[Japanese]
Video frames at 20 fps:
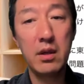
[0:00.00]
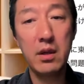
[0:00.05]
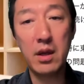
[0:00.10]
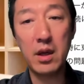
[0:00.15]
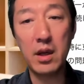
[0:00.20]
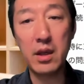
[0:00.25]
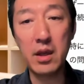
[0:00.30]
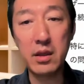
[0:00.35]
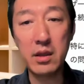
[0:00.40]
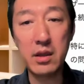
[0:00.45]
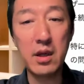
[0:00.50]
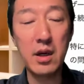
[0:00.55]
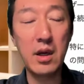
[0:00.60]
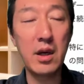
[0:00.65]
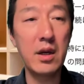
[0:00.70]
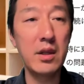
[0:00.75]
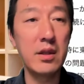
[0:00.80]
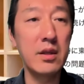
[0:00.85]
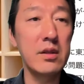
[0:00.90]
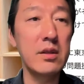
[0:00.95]
過激
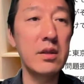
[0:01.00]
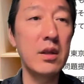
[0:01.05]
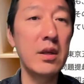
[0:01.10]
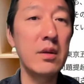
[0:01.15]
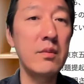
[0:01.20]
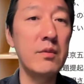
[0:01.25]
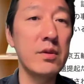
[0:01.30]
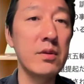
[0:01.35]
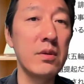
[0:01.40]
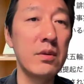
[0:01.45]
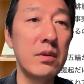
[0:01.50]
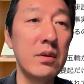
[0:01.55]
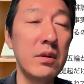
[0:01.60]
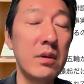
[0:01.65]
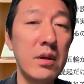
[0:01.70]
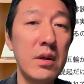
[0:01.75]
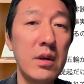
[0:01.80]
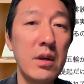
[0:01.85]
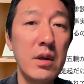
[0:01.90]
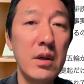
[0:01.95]
派ですね。もうそ
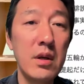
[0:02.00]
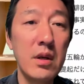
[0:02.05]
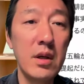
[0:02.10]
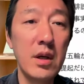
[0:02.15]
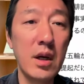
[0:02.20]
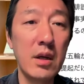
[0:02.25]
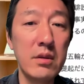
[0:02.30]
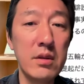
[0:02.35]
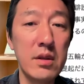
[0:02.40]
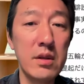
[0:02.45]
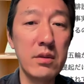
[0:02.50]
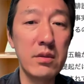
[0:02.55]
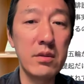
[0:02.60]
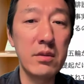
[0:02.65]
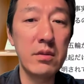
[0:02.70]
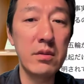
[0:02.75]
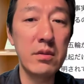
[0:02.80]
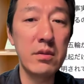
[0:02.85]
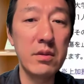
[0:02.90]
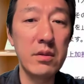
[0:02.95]
の悪質な
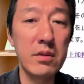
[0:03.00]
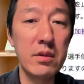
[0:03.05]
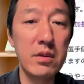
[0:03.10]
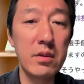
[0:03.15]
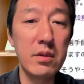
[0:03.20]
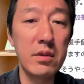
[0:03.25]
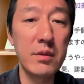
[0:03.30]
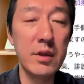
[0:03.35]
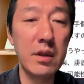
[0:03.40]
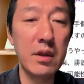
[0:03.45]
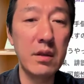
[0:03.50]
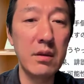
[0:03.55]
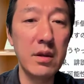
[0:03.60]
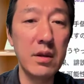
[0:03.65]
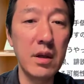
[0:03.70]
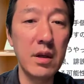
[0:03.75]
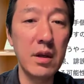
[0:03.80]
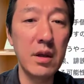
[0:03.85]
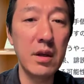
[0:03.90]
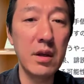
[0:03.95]
投稿をする人もできる
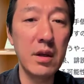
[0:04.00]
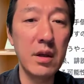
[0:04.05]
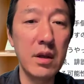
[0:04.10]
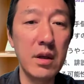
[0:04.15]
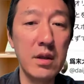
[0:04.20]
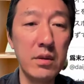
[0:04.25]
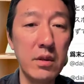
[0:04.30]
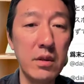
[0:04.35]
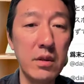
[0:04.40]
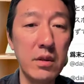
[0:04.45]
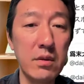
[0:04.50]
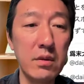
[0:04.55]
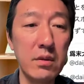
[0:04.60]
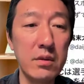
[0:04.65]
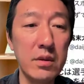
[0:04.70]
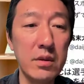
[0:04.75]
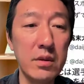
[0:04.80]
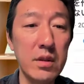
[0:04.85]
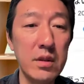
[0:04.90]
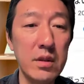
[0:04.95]
だけちゃんと本人
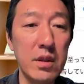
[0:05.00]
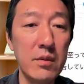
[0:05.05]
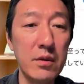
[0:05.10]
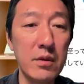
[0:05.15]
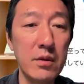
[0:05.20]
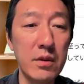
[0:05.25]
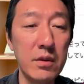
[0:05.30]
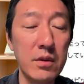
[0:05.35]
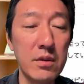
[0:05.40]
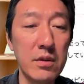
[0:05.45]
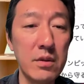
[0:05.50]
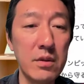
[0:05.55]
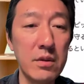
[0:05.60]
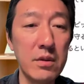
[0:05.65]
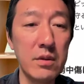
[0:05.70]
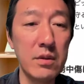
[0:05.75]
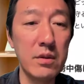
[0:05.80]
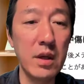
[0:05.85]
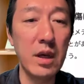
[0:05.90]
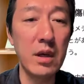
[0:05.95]
特定して、もう二度とそういう
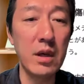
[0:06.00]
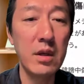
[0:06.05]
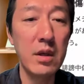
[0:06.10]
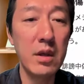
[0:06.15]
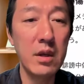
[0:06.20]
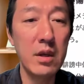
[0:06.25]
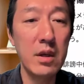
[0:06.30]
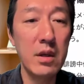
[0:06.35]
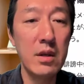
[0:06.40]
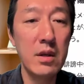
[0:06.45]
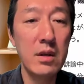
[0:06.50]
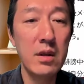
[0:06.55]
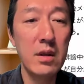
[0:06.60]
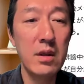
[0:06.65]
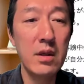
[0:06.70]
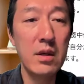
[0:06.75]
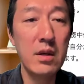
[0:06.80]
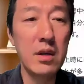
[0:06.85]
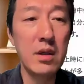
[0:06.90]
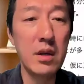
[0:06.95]
人が、
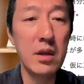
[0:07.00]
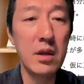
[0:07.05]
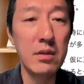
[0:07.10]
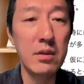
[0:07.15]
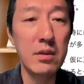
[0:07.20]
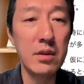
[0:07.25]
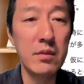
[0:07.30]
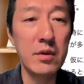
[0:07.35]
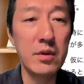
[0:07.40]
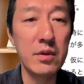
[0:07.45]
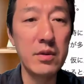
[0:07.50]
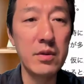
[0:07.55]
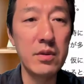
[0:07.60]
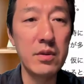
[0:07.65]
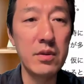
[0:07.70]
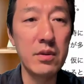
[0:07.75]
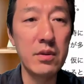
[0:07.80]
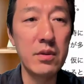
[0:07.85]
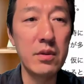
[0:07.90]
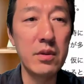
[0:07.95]
誹謗中
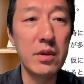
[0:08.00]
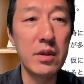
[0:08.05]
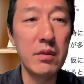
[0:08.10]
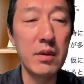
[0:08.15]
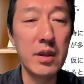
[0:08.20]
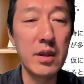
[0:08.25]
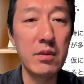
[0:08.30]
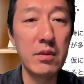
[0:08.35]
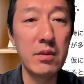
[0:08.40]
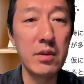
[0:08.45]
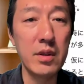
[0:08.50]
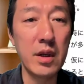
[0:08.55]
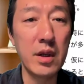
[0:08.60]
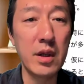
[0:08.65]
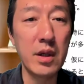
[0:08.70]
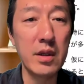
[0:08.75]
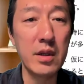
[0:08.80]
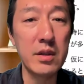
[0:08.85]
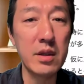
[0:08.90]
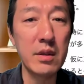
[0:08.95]
傷行為は違法だか
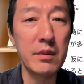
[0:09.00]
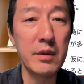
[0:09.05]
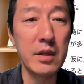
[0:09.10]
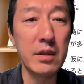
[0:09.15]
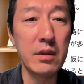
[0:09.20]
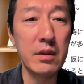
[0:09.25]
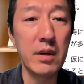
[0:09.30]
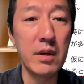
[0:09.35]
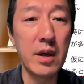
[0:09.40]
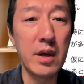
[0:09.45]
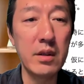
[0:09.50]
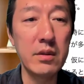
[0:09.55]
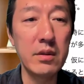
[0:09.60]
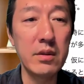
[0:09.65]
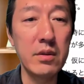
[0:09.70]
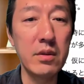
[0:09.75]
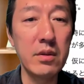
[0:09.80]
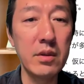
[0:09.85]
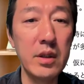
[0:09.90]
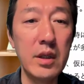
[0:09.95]
らやっちゃダメだって分かる
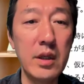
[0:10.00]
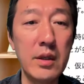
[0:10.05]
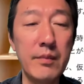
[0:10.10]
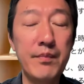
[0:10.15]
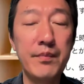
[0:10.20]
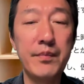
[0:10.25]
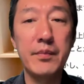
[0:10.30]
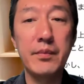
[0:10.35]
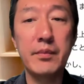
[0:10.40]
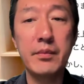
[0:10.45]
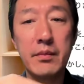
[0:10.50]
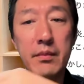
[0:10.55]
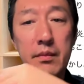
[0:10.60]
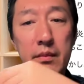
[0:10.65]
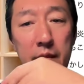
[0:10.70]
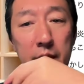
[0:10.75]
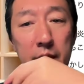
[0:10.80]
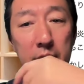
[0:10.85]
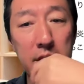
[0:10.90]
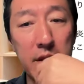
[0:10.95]
ように、
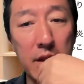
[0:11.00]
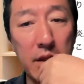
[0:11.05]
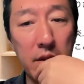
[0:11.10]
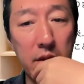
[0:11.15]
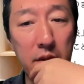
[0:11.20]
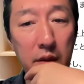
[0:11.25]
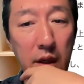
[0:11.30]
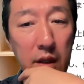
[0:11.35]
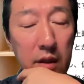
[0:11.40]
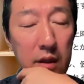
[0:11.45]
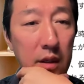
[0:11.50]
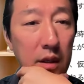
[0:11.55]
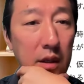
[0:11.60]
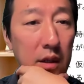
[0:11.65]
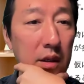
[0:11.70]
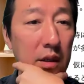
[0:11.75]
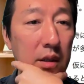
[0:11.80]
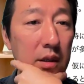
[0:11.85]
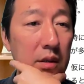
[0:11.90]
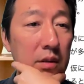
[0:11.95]
ちゃんとやってい
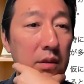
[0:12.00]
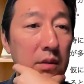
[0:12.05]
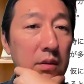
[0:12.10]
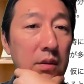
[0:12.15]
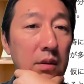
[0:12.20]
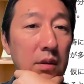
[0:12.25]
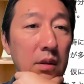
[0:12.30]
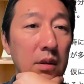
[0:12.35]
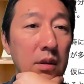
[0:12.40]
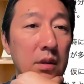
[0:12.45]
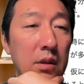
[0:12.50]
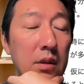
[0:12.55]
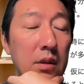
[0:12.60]
かないと、